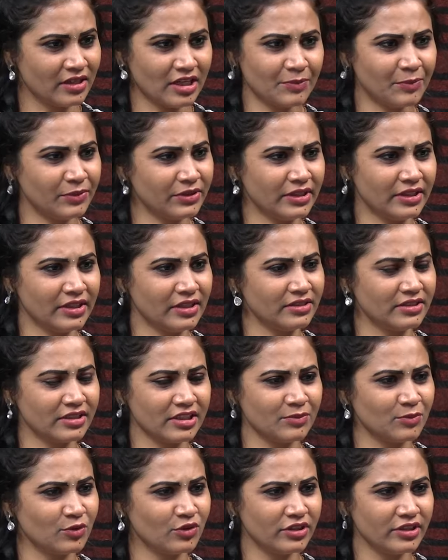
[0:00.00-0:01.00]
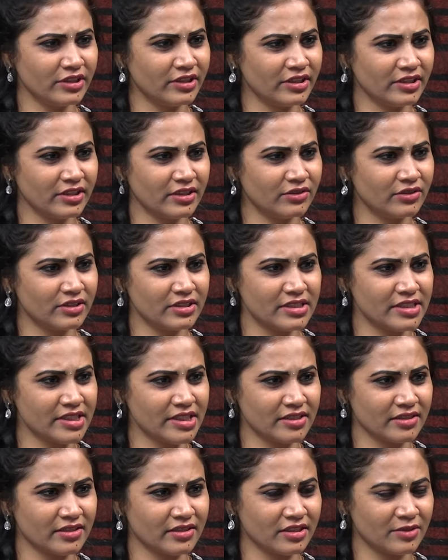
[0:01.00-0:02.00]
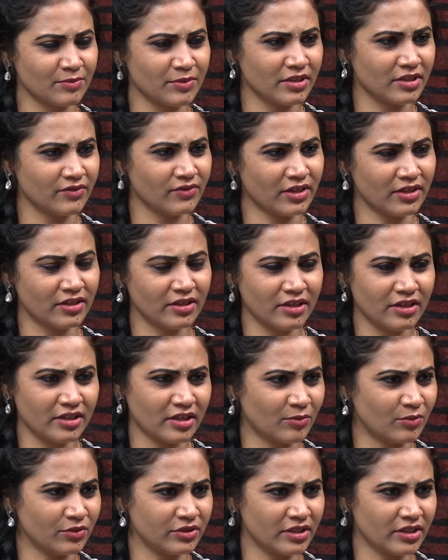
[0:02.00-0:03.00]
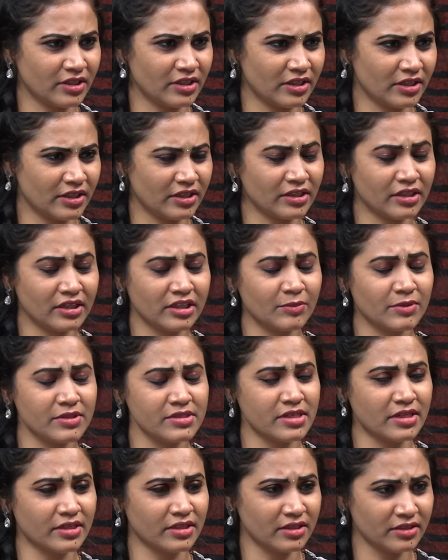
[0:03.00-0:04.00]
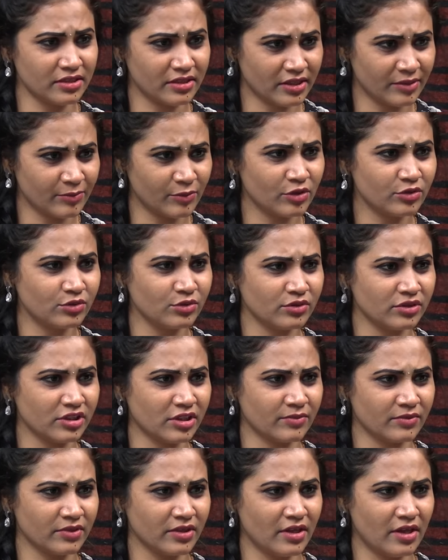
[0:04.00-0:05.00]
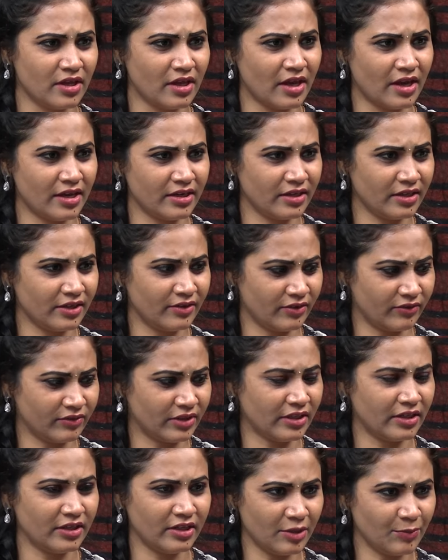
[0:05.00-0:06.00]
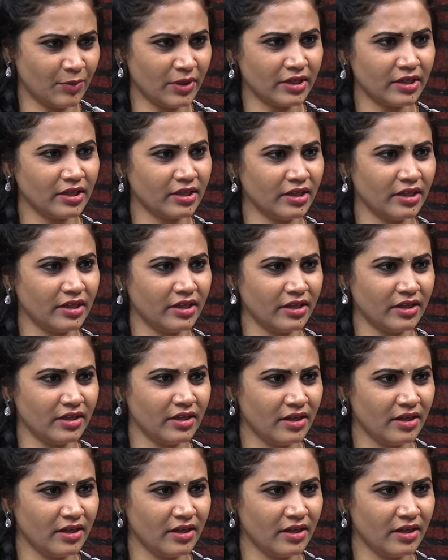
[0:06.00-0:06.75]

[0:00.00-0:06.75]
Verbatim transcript: కాకపోతే ఇక్కడ జగన్మోహన్ రెడ్డి గారు క్రిస్టియన్ కదా మరి ఇవన్నీ నమ్ముతారంటారు ఎందుకంటే మనం సంక్రాంతి టైంలో చూసాం ఆయన తన ఇంటి పక్కకి